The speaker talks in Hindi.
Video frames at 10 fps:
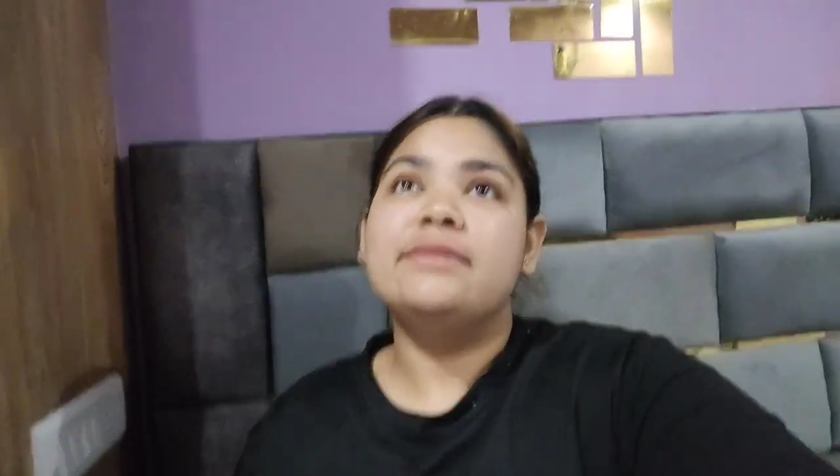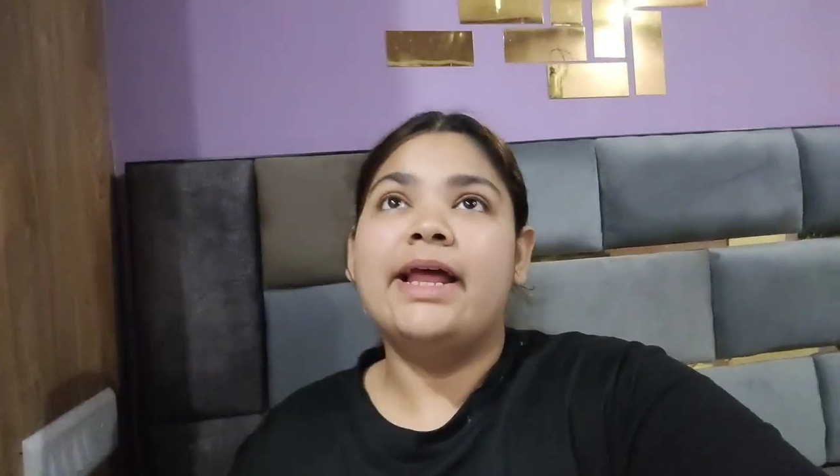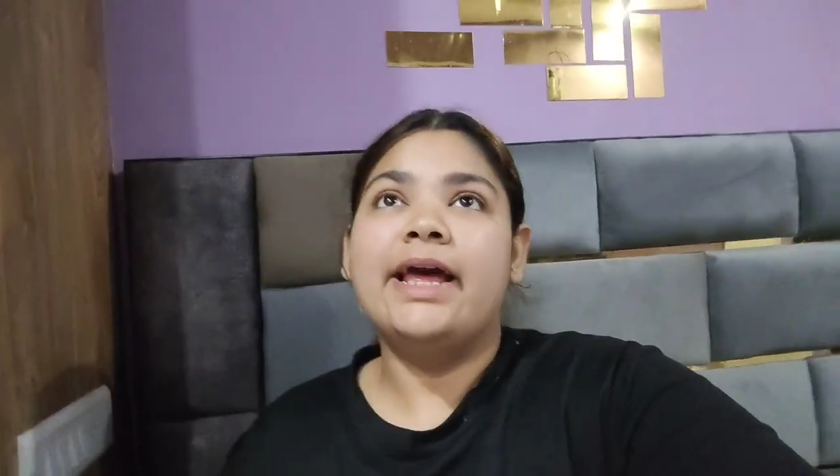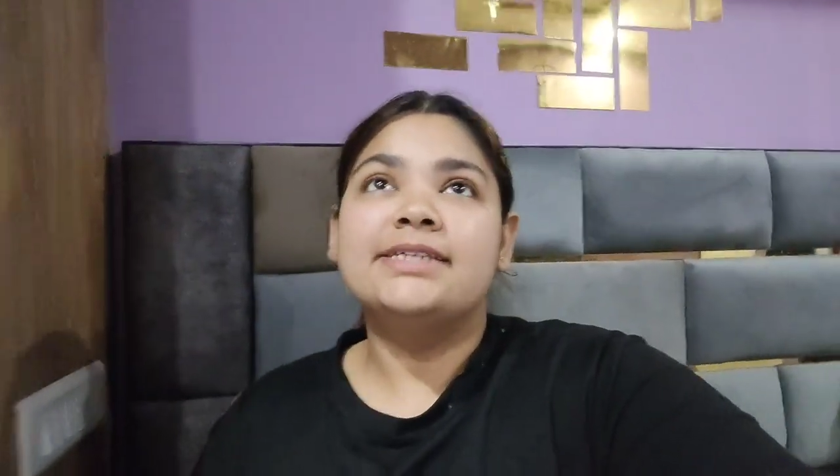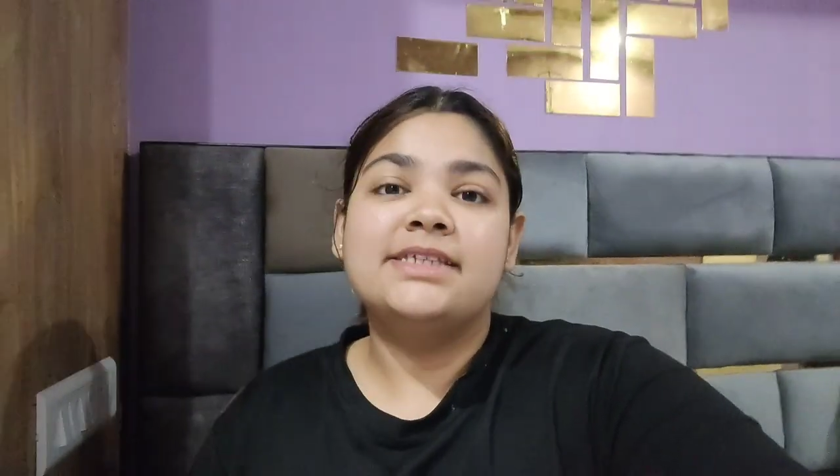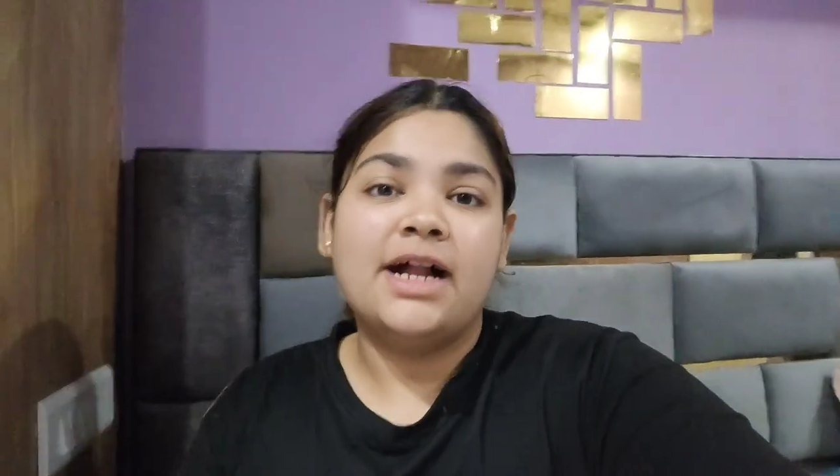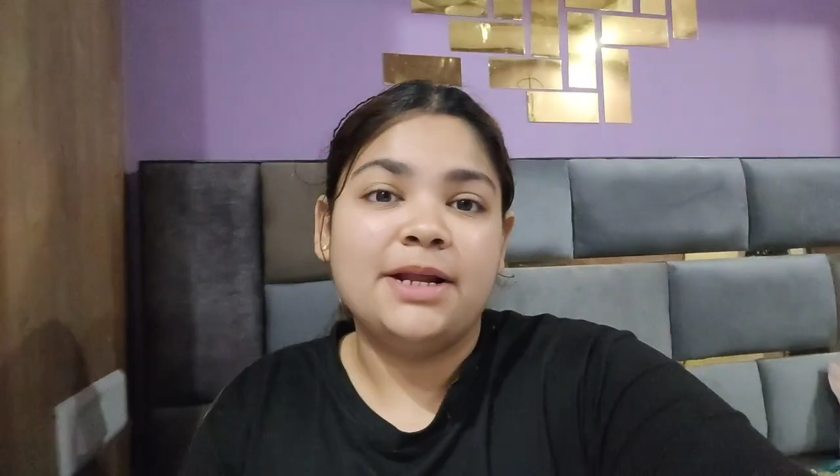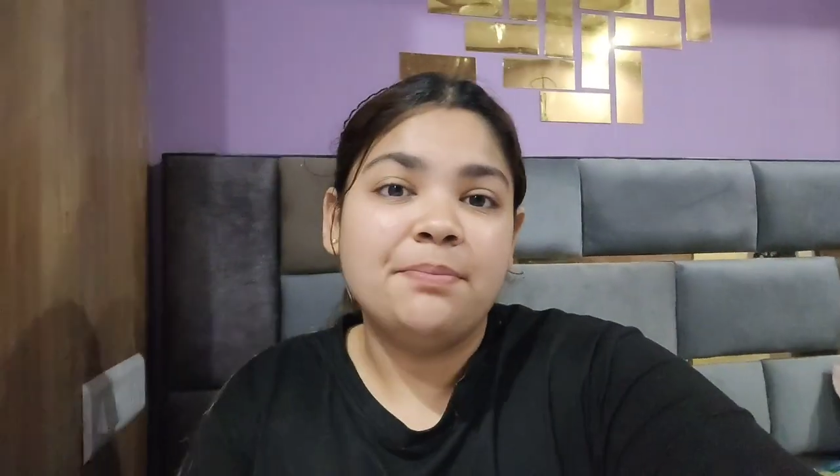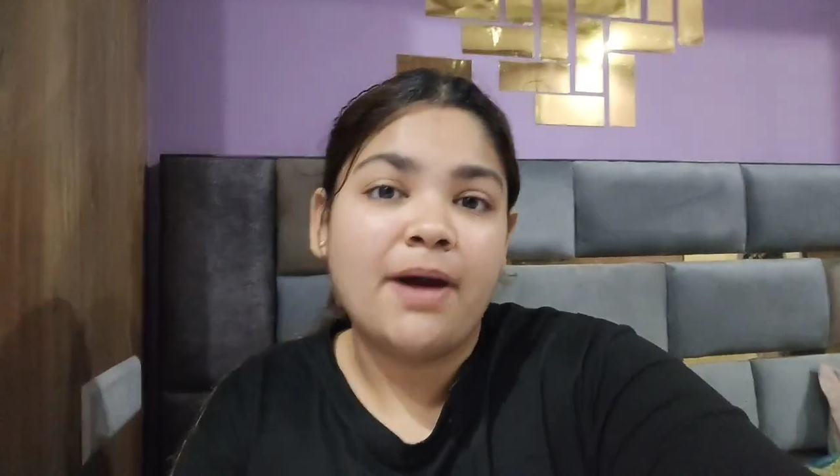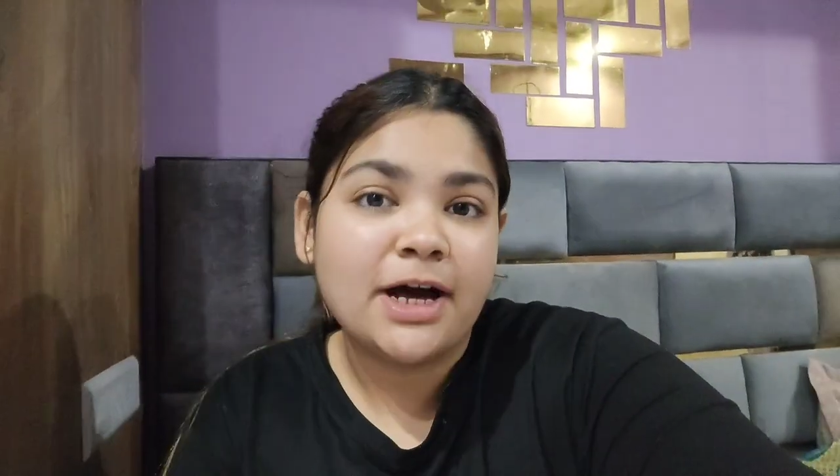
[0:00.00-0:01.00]
लाइक
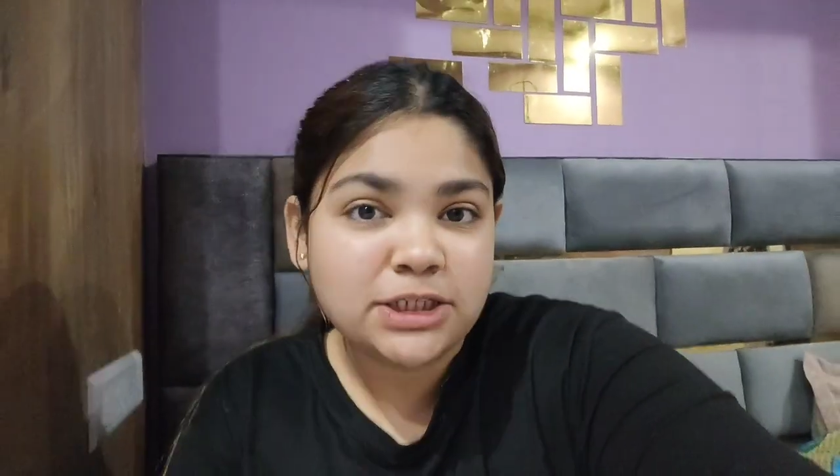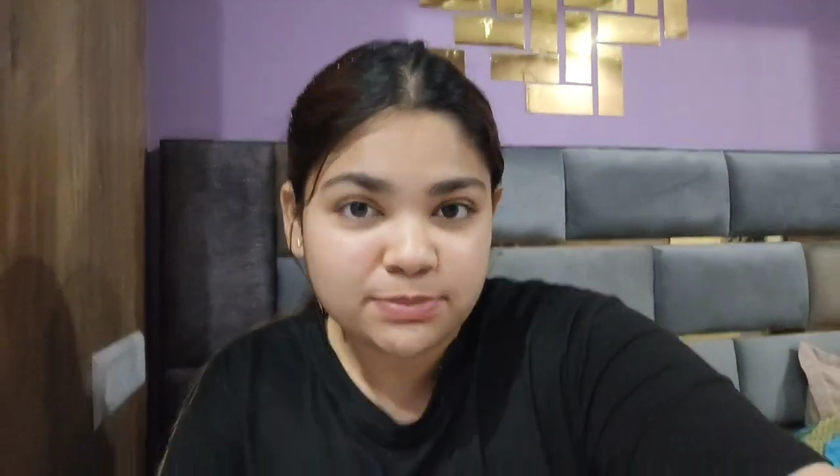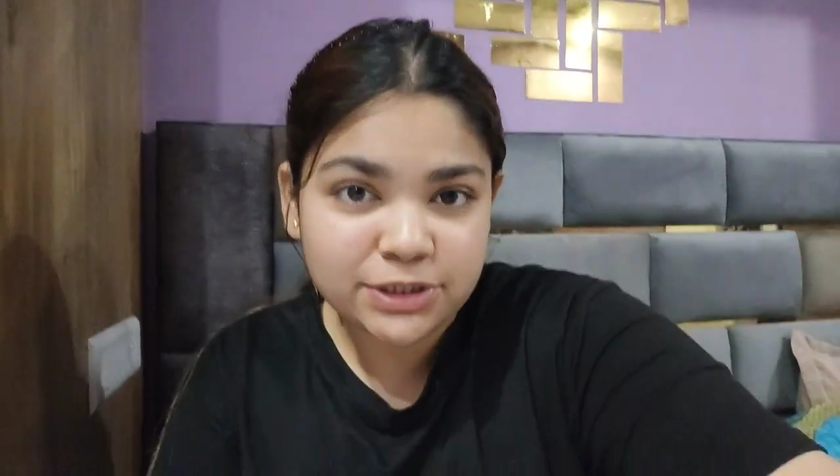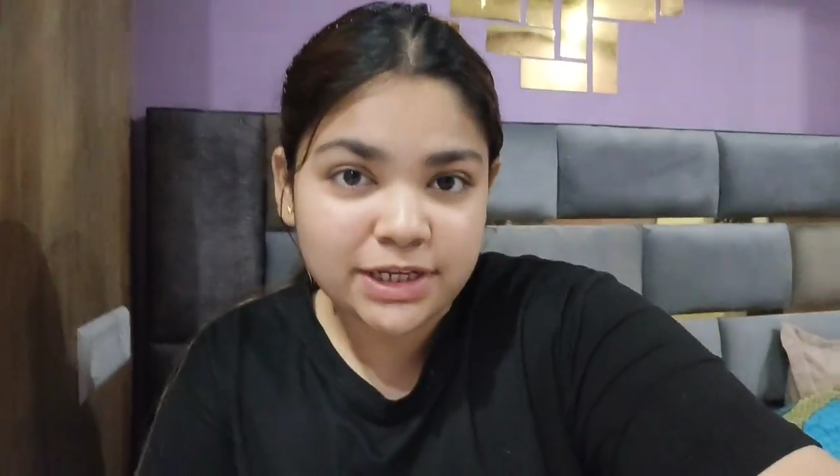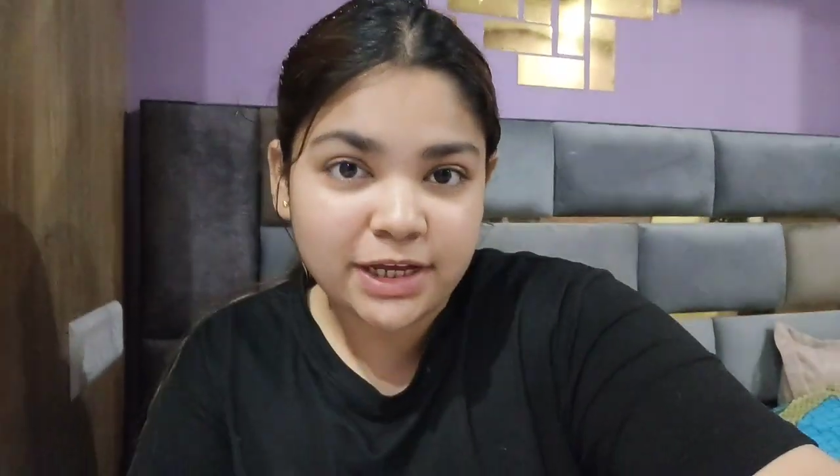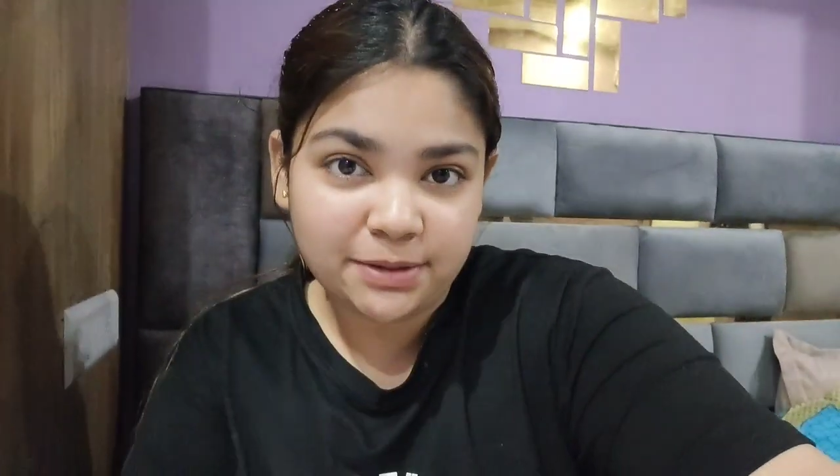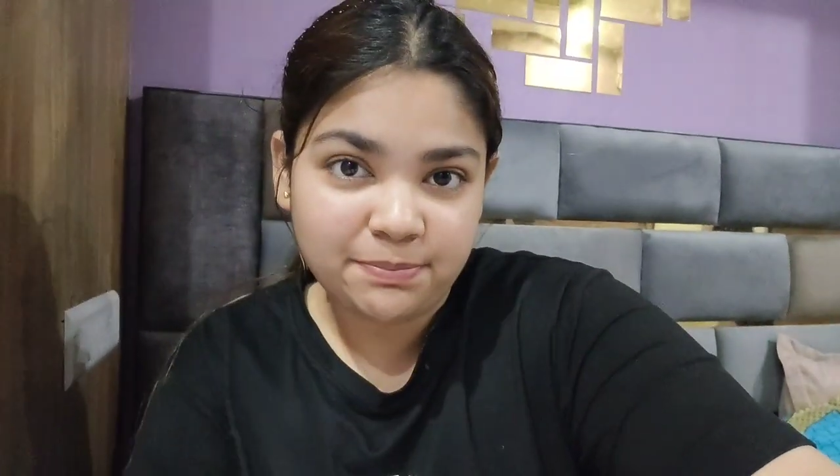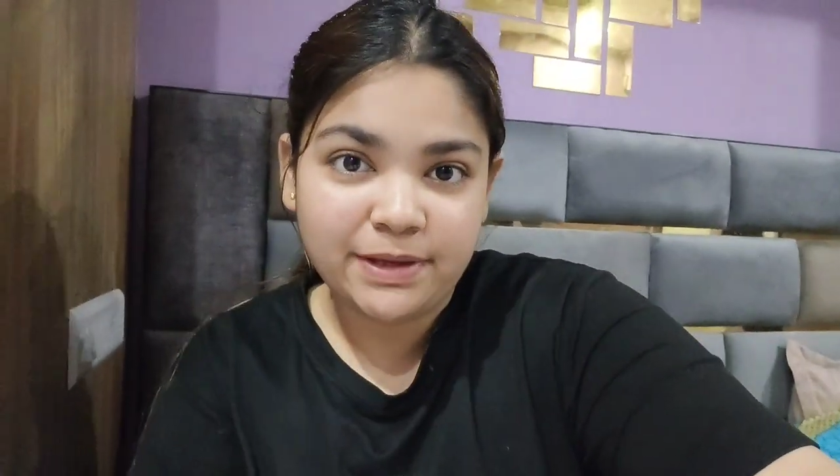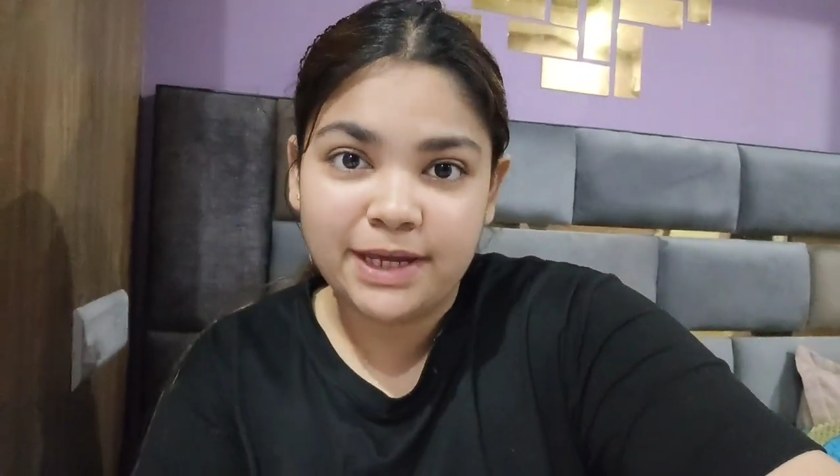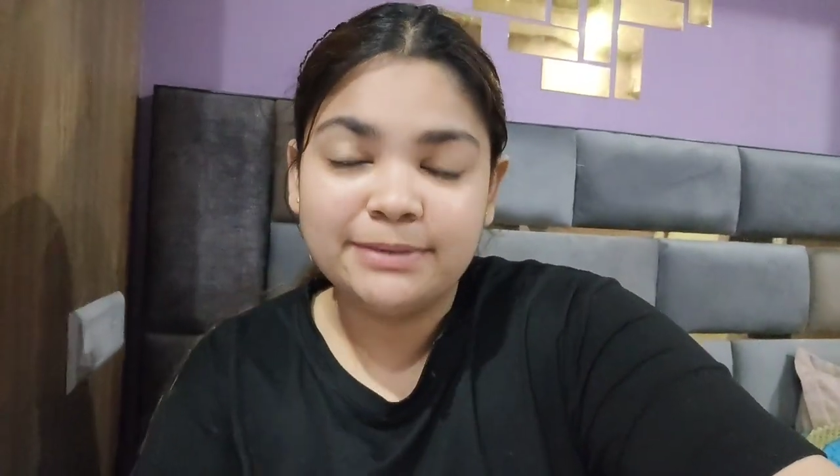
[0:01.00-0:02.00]
साढ़े पाँच बजे घर
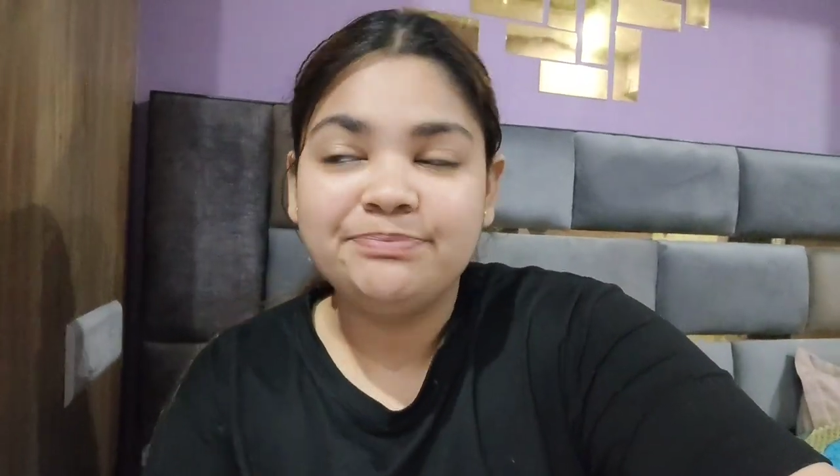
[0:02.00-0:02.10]
पे